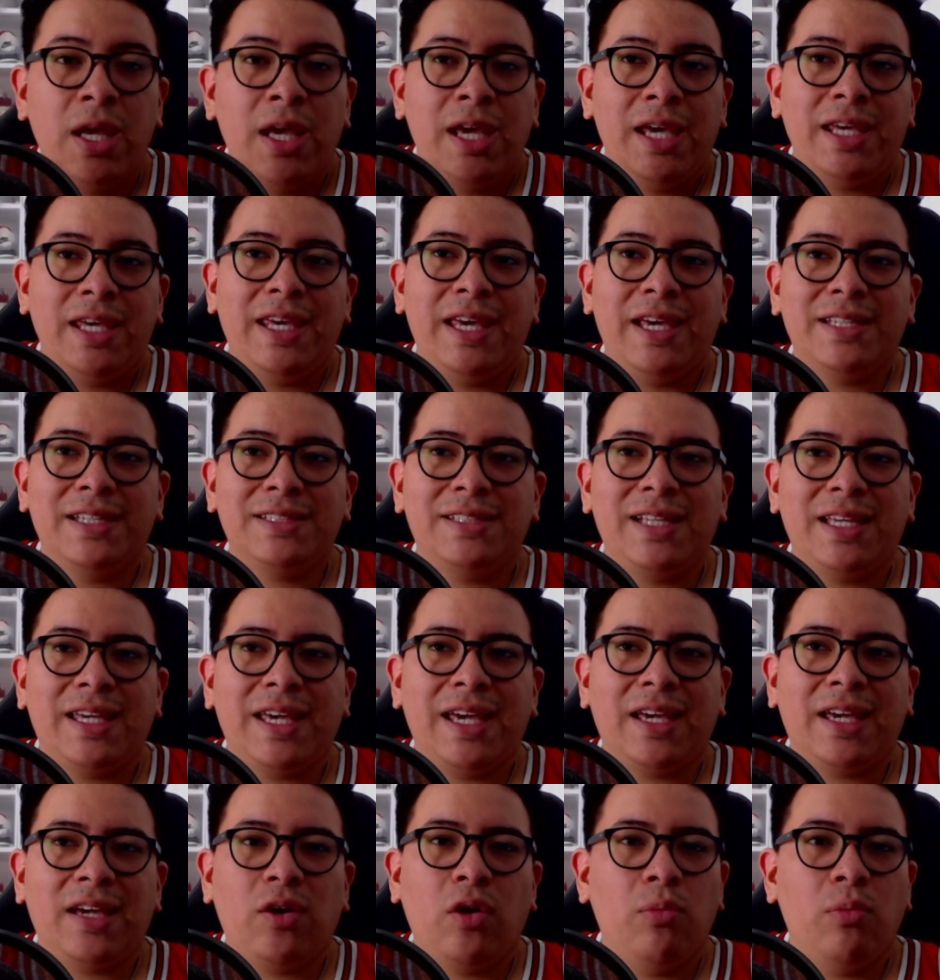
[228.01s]
Y es de
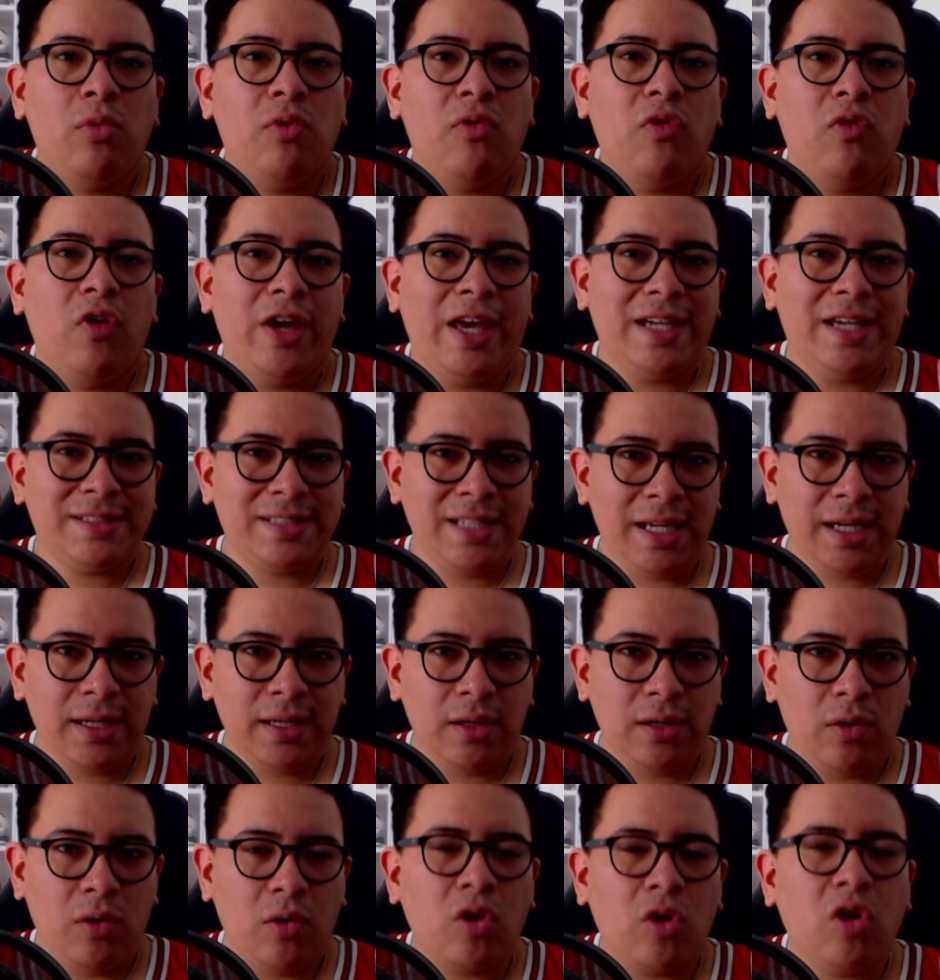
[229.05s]
que cómo voy a hacer
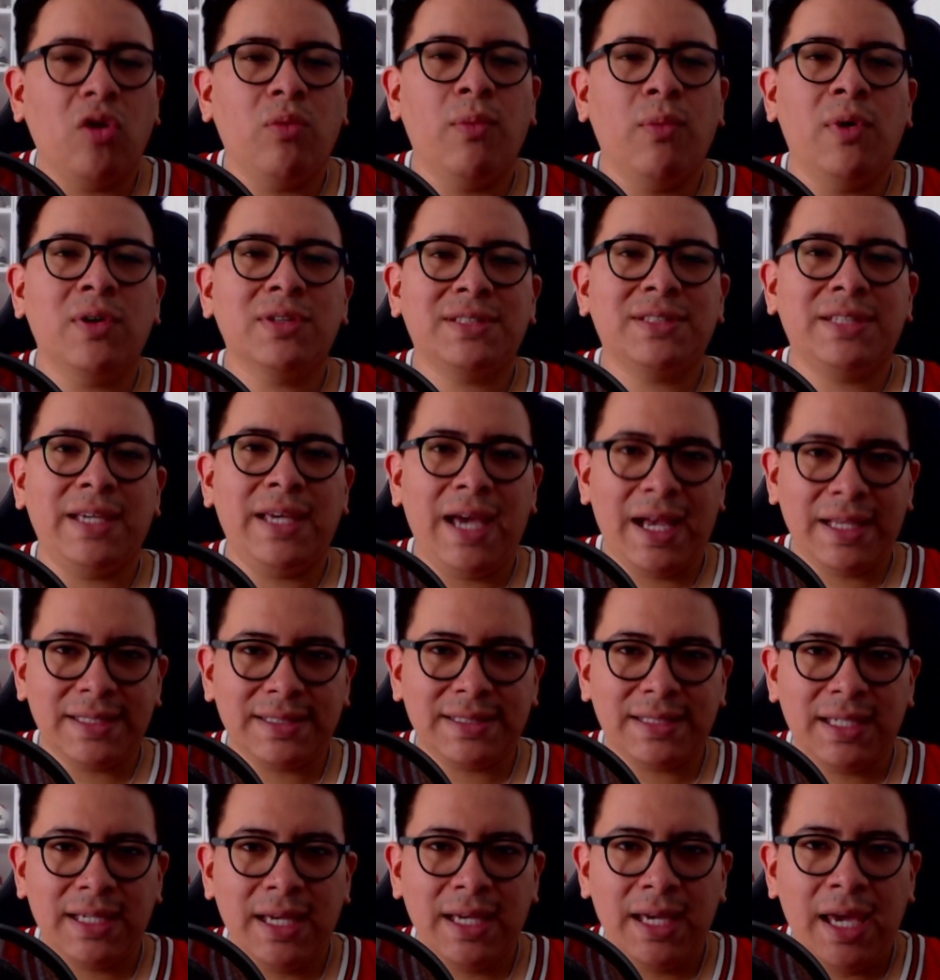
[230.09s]
o cómo se
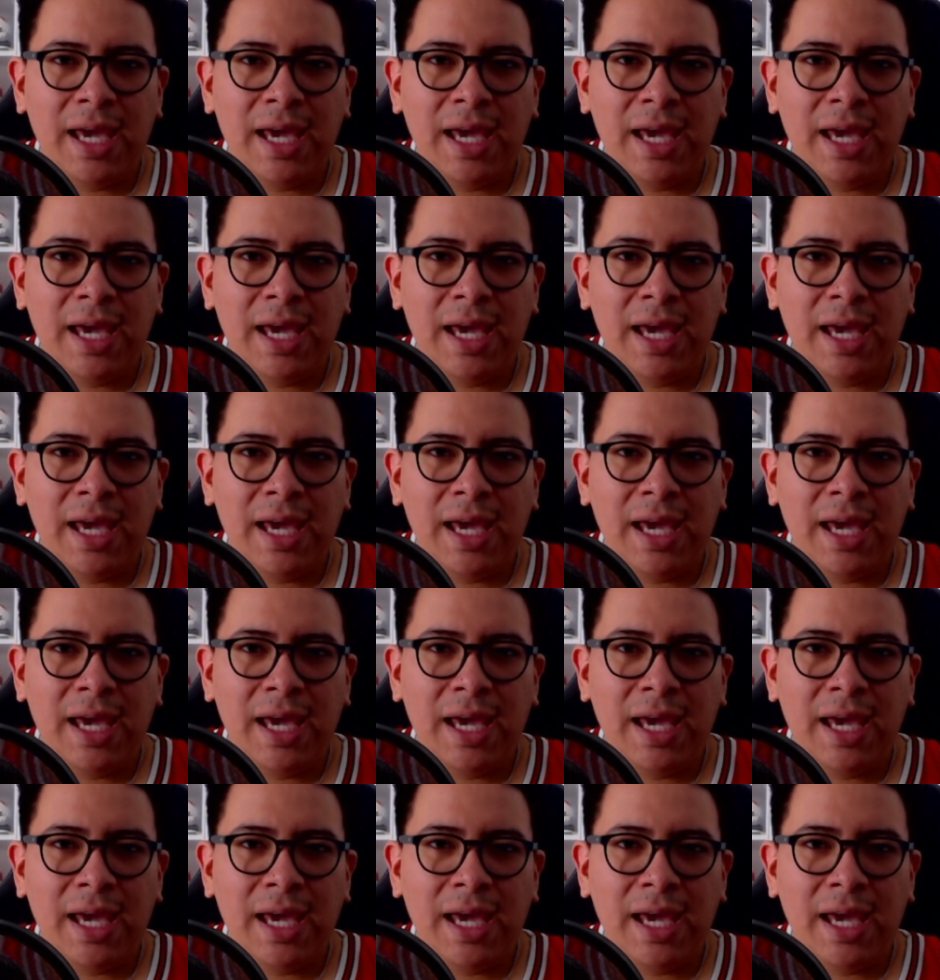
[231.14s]
hace